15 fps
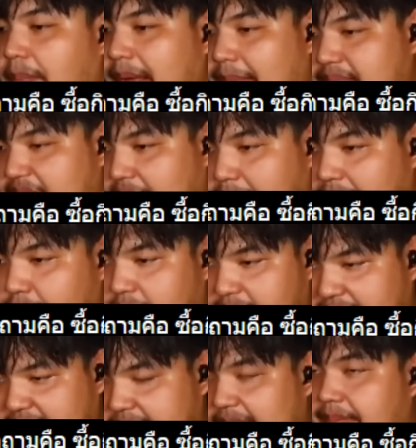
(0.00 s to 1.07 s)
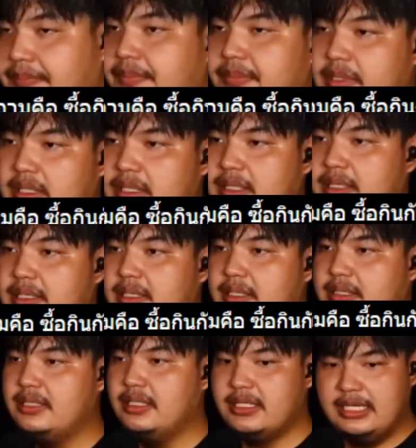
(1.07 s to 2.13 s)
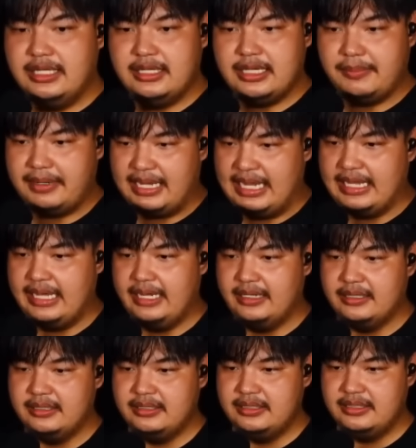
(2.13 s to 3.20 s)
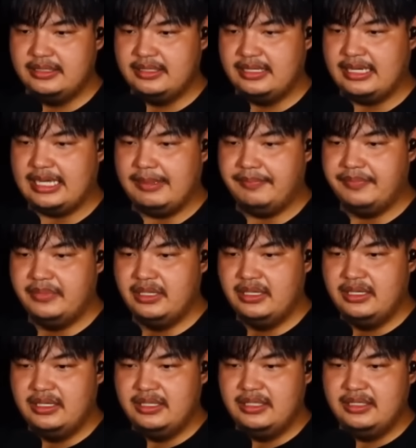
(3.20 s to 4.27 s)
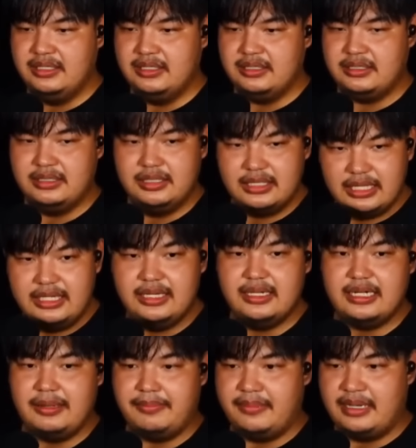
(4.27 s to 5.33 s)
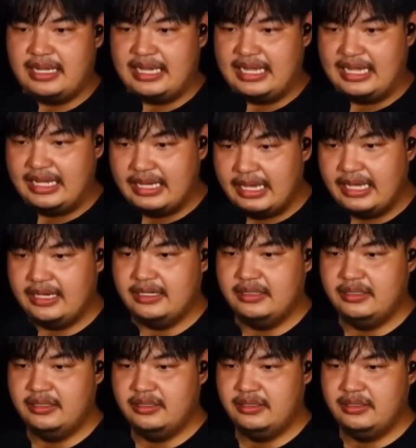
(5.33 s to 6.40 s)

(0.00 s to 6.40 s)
ชอบแบบไหนมากกว่ากันครับ ซื้อกินกับหาเองนะครับซื้อกินกับหาเอง